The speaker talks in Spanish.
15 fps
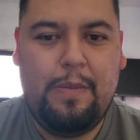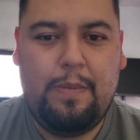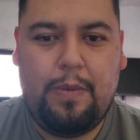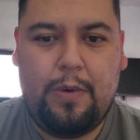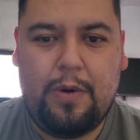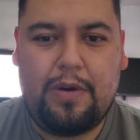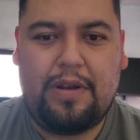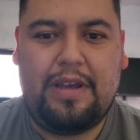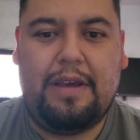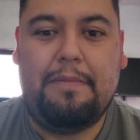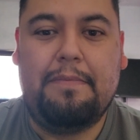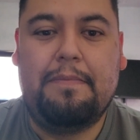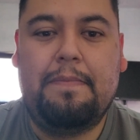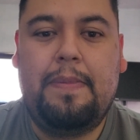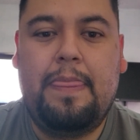Porque
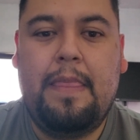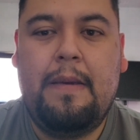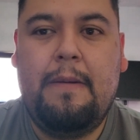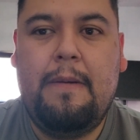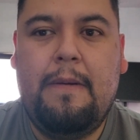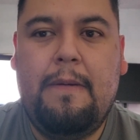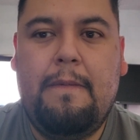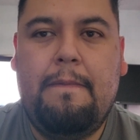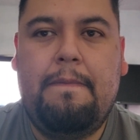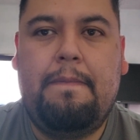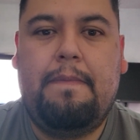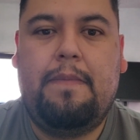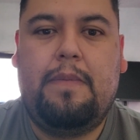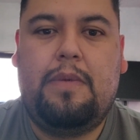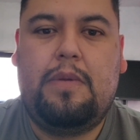
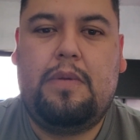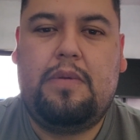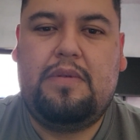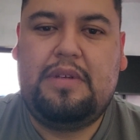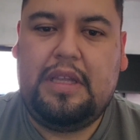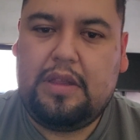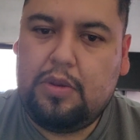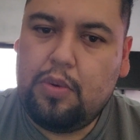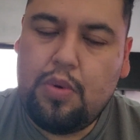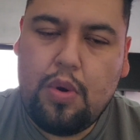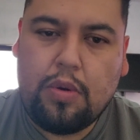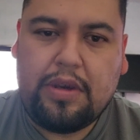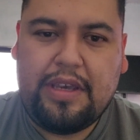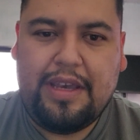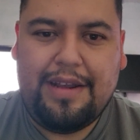si tú no
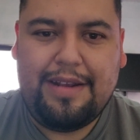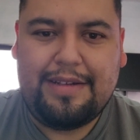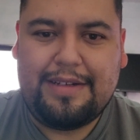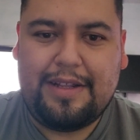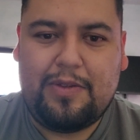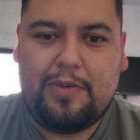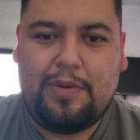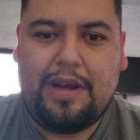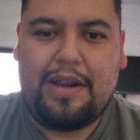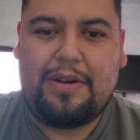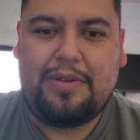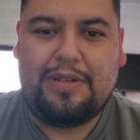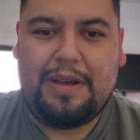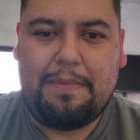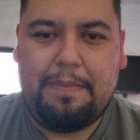quieres que tu carro sea